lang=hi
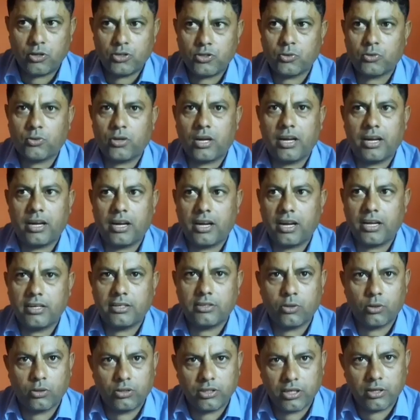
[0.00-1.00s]
हो चुका है
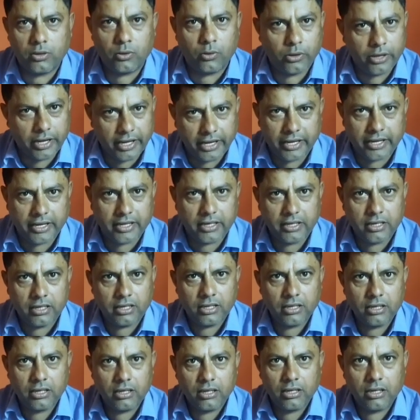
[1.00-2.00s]
आज दो दिन हो गए हैं
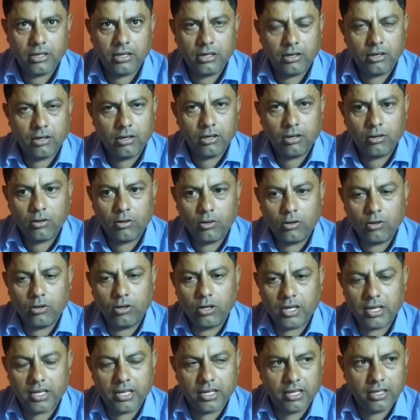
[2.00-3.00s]

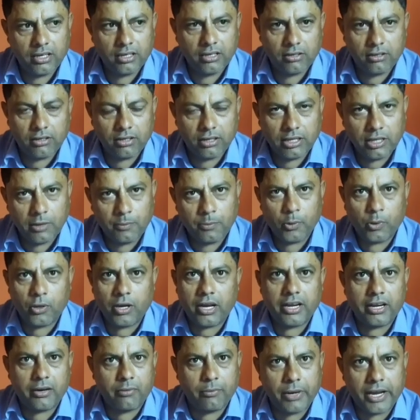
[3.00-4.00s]
और दीपू
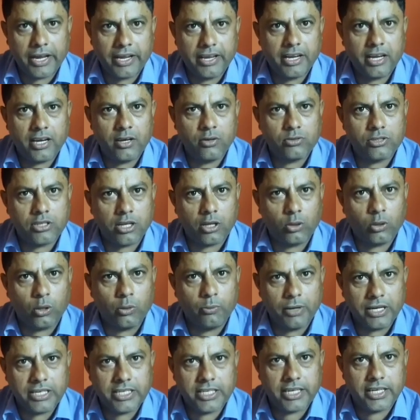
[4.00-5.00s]
का एक भाई है उसके
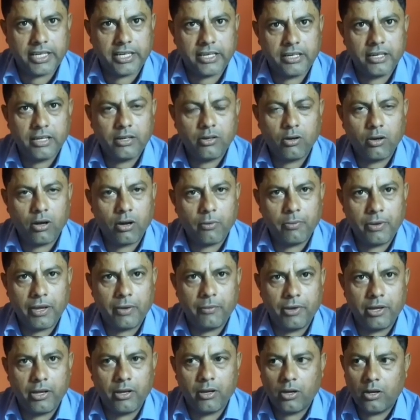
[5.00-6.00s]
दो बच्चे और
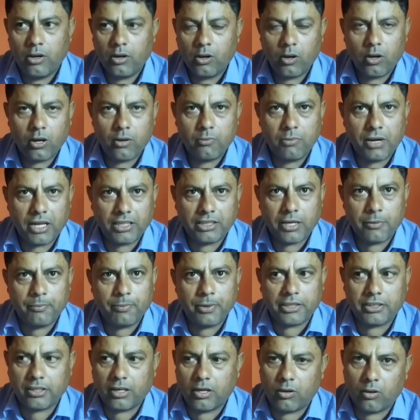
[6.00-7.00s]
बीवी और माता
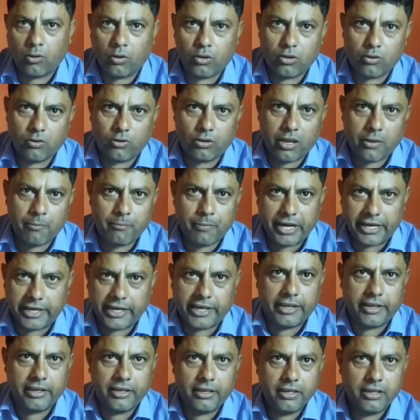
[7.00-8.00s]
पिता और उनकी
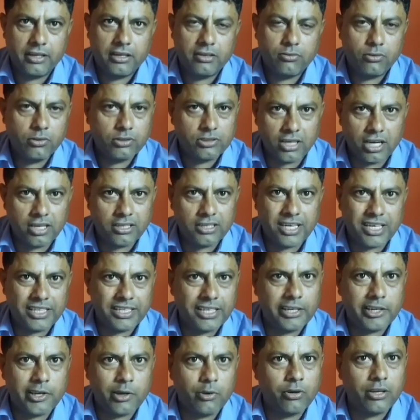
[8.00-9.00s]
बेटी वो साथ
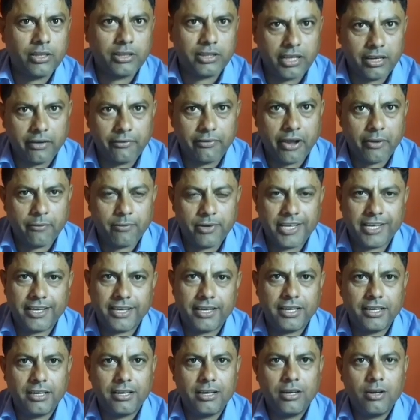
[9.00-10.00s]
रहते हैं क्योंकि तीन फैमिली
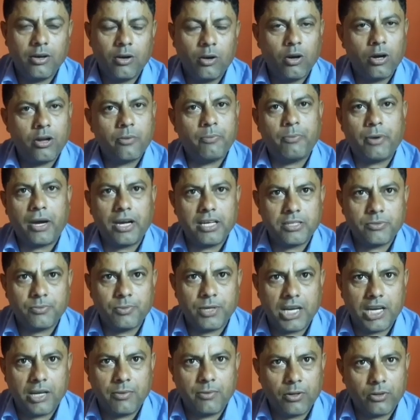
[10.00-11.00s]
हैं और पाँच
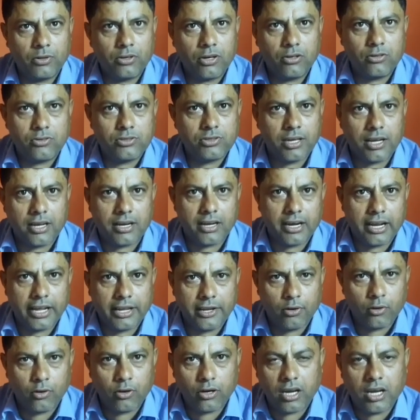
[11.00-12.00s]
महल में उनका गुजारा
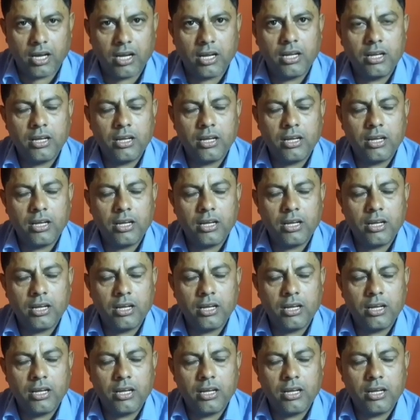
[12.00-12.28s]
नहीं होगा